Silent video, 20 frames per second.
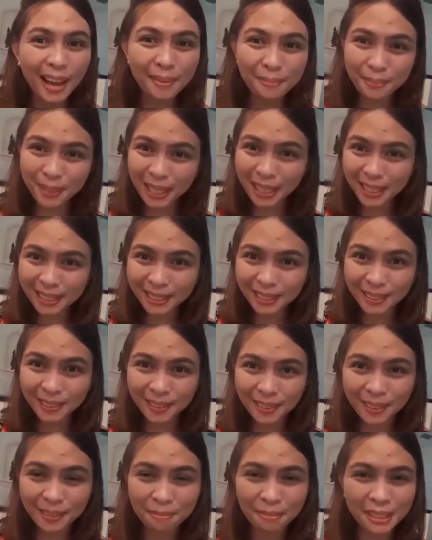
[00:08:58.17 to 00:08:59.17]
Ang bilis, no?
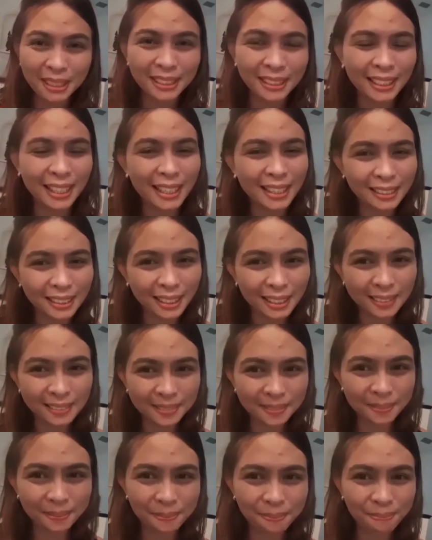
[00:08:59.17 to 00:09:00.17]
Ang bilis talaga.
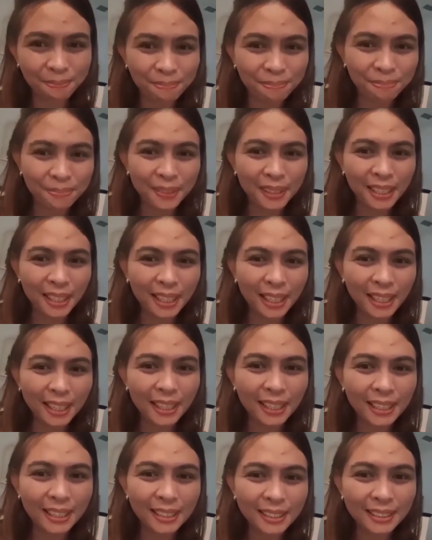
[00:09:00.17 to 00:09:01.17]

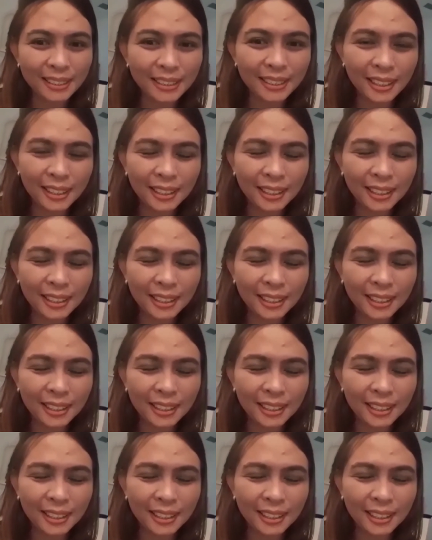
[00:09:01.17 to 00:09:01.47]
And,